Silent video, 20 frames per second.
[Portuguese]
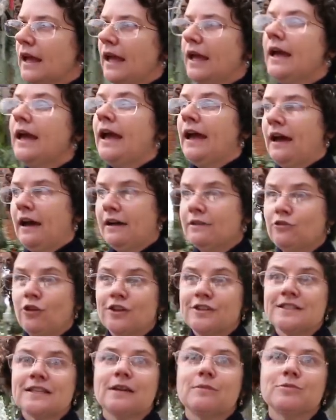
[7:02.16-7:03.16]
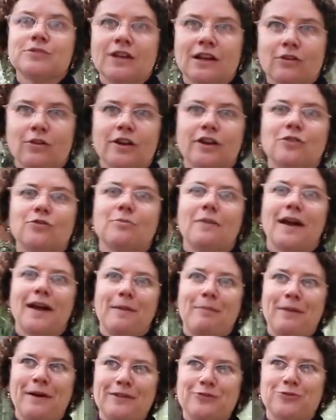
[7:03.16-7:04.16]
É, nós estamos agora numa
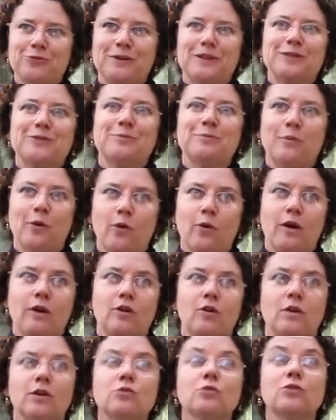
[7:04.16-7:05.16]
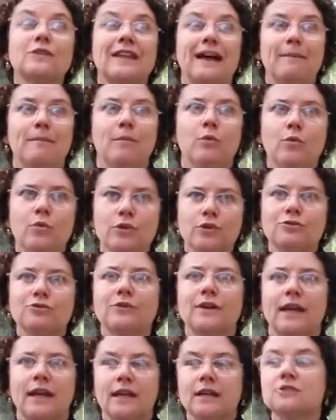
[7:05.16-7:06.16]
época do ano boa. Quando está muito
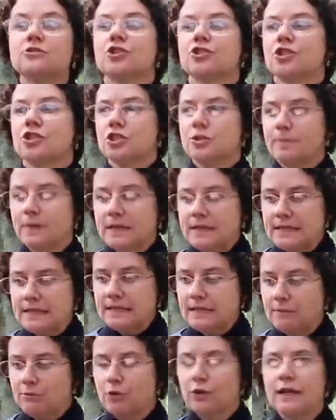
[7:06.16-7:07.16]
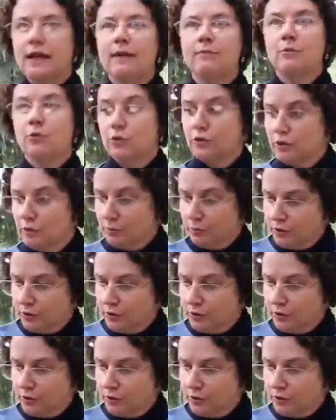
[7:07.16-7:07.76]
quente, a gente precisa molhar muito.